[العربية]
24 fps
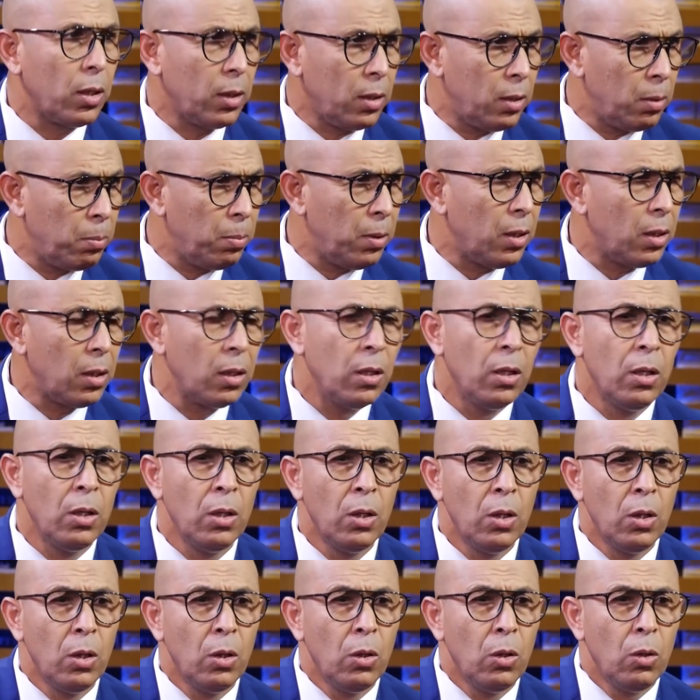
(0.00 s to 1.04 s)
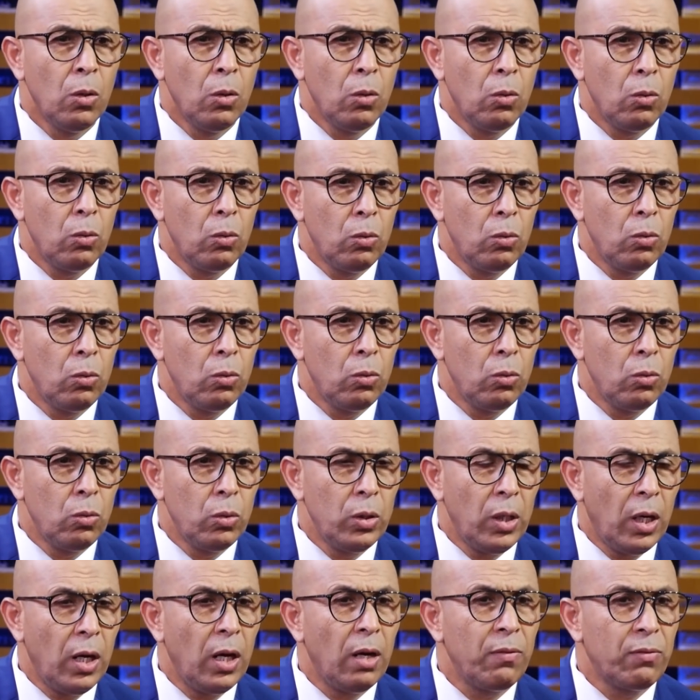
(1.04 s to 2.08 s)
كبار
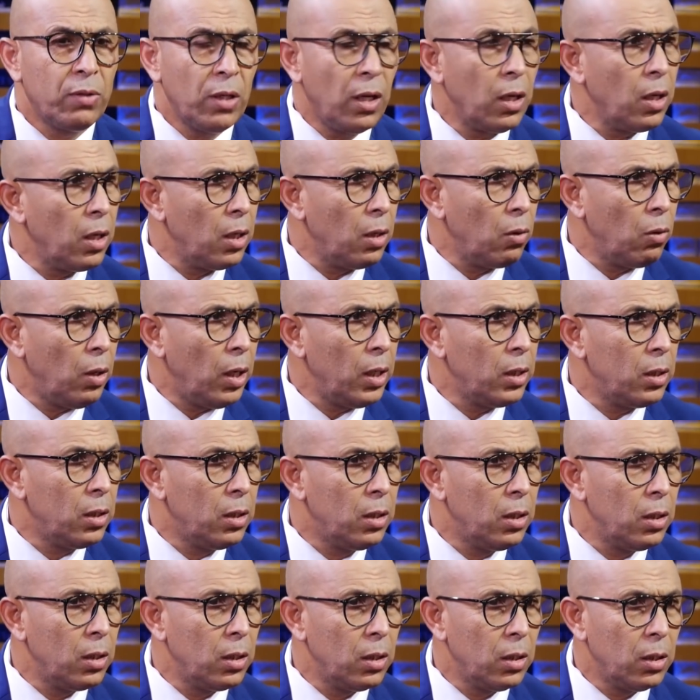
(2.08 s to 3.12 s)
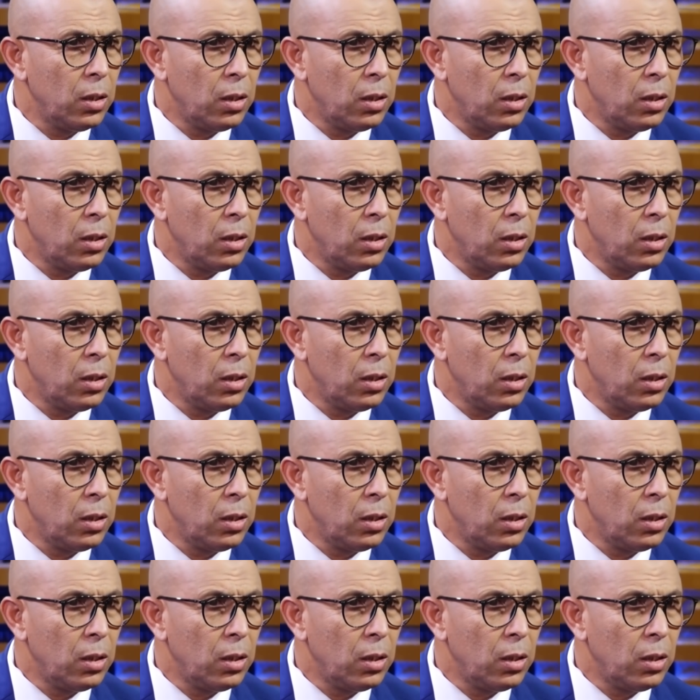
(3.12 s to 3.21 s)
ويحافظ على واحد آه،